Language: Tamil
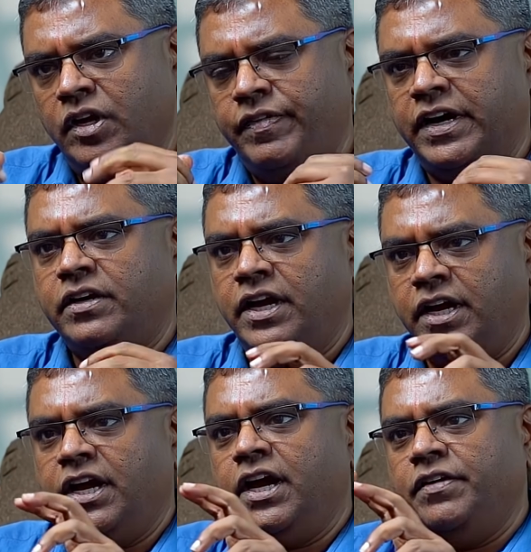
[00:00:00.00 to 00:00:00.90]
இன்ஃபேக்ட் ஐ
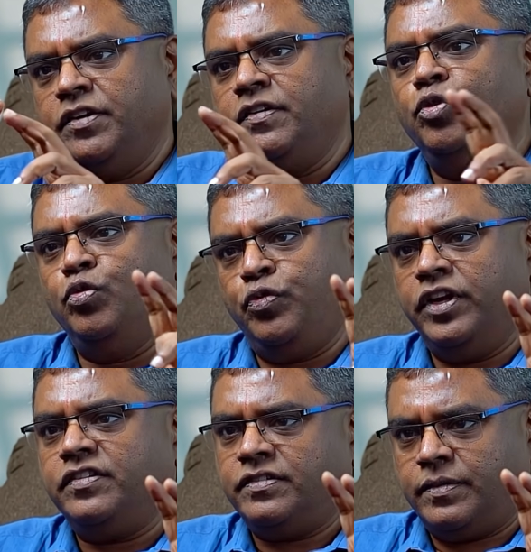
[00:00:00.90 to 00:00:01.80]
ஐ ஹாவ் திஸ் நியூ
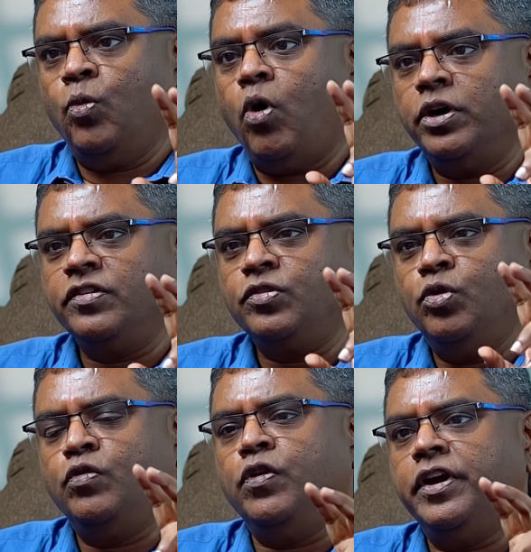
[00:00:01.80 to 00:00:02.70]
ஃப்ரேஸ் வாட் இஸ்
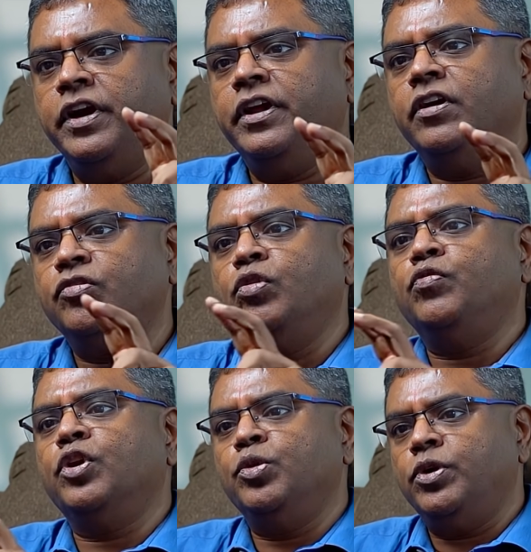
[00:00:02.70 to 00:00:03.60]
குட் ஃபார் இந்தியா இஸ் குட்
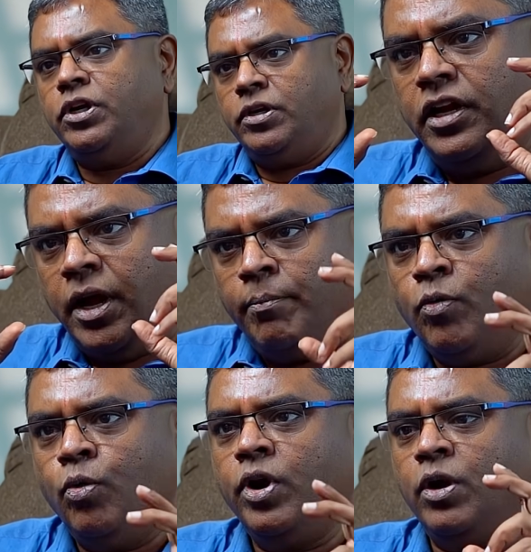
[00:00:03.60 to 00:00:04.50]
ஃபார் த வேர்ல்டு
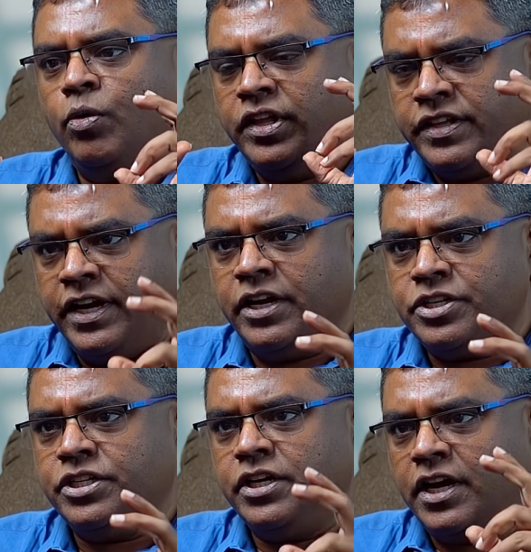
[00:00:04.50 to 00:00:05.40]
நம்ம ஊரில் ஒன்று
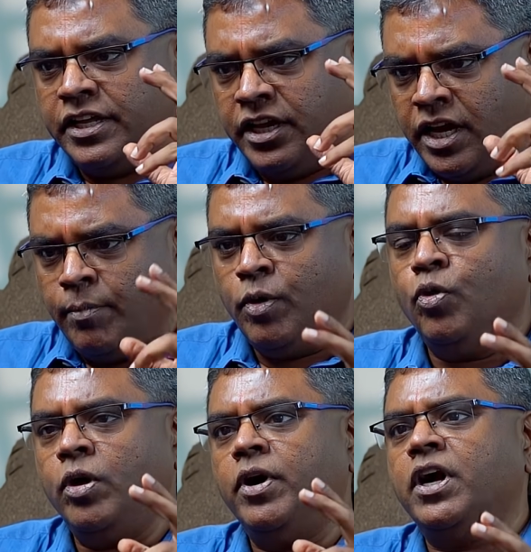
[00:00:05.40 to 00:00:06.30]
தயாரித்து அதை நம்ம
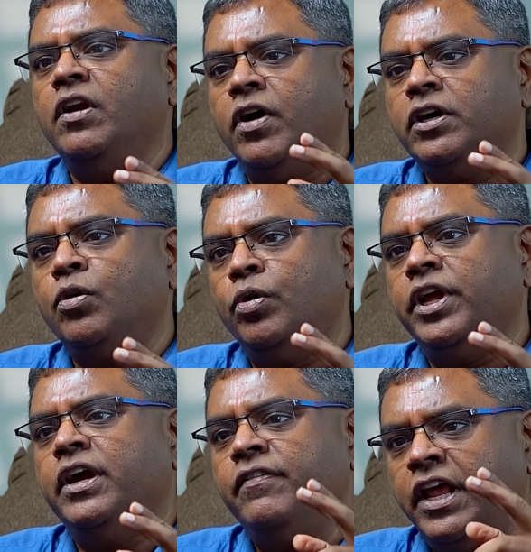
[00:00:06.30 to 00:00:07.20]
ஊர் மக்கள்
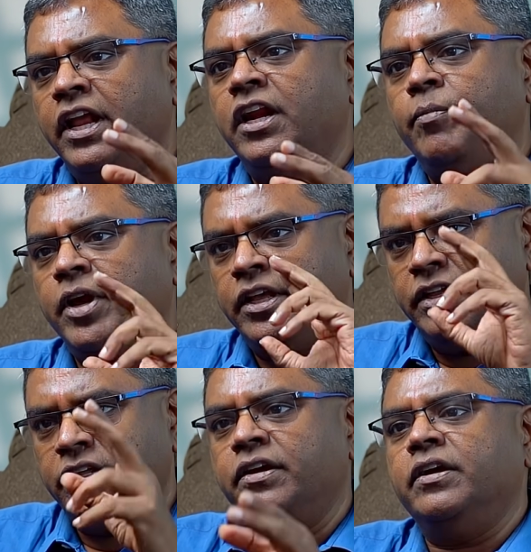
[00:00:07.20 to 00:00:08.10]
வாங்கக்கூடிய விலையில் நம்ம
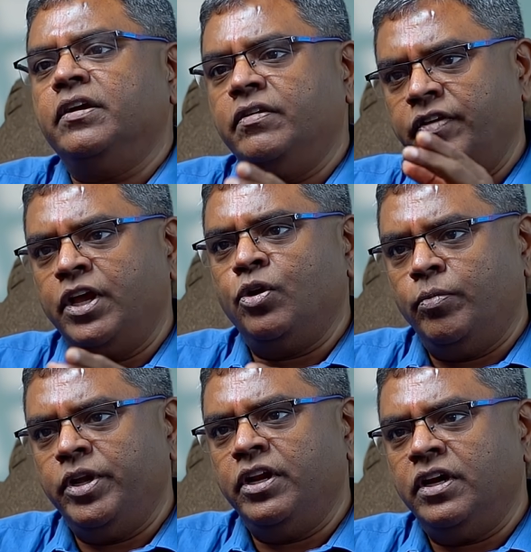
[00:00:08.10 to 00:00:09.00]
இங்கேருந்து அதை விற்கிறோம்
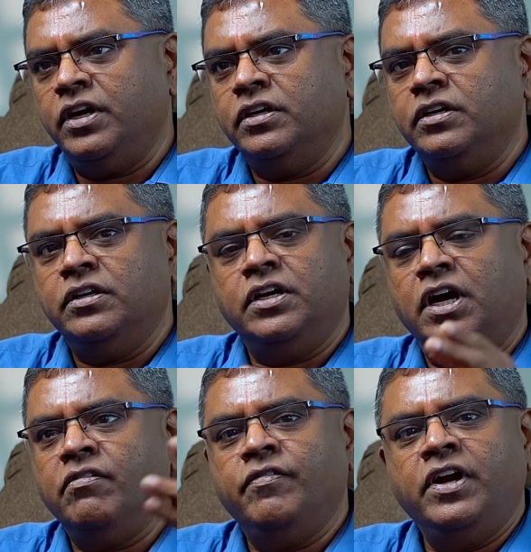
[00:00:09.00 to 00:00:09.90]
அப்படின்னா
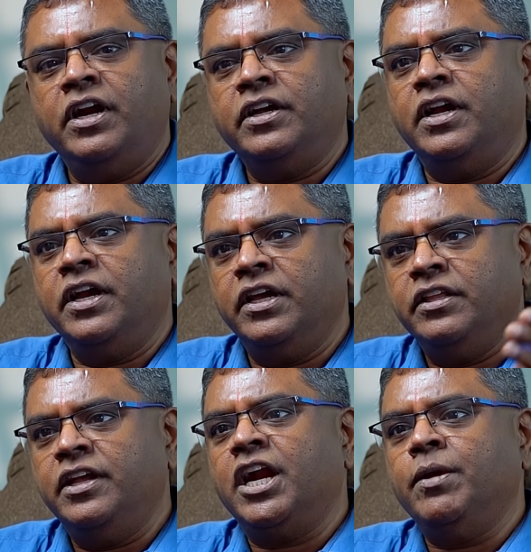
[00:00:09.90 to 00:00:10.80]
நம்ம வெளிநாட்டுக்காரங்க
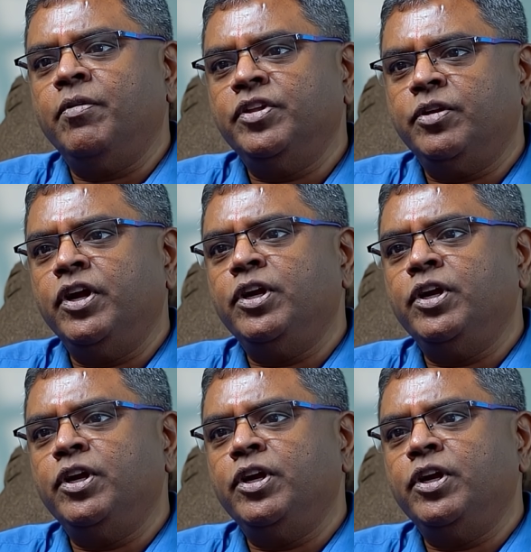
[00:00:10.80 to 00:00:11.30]
இங்கேருந்து தாராளமாக வந்துட்டு